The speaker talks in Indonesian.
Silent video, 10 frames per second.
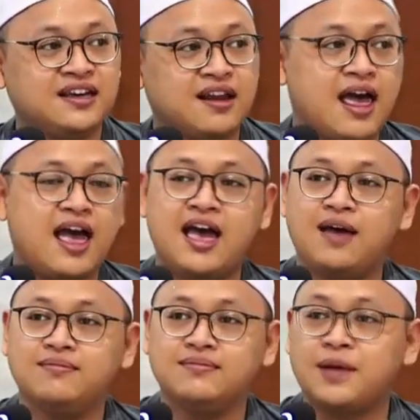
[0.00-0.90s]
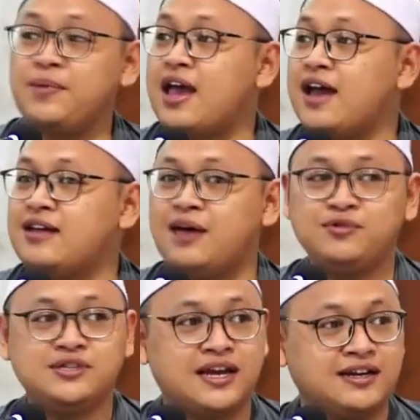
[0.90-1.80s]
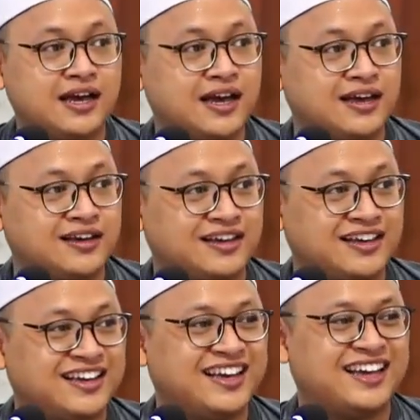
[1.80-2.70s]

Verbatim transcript: Lahab. Tapi nggak ada Abu Janda, nah,